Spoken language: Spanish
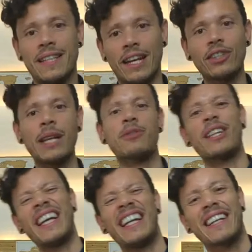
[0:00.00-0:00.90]
Si algo
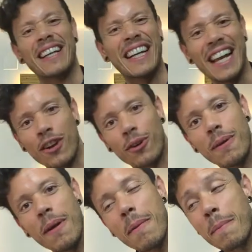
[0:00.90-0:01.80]
tenemos que tener
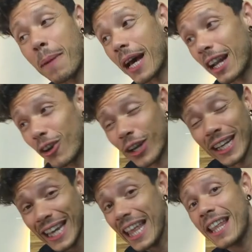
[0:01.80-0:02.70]
claro para
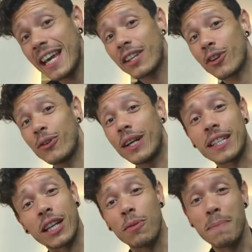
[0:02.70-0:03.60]
lo que queda de
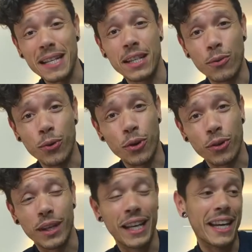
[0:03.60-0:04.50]
año es que lo más
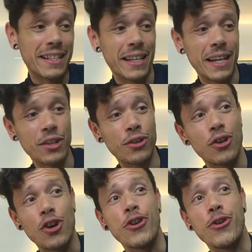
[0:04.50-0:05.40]
seguro que este
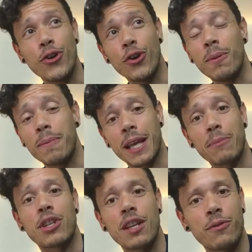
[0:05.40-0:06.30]
año no
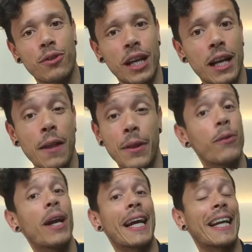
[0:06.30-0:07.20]
vayamos a disfrutar
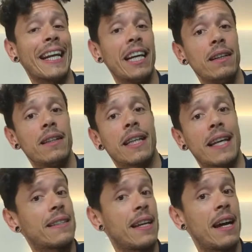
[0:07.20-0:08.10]
ninguna carrera
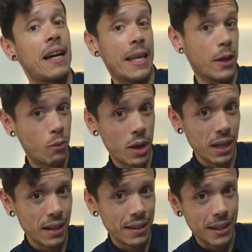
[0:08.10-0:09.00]
que sea
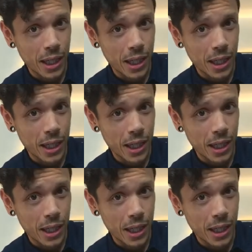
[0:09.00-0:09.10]
igual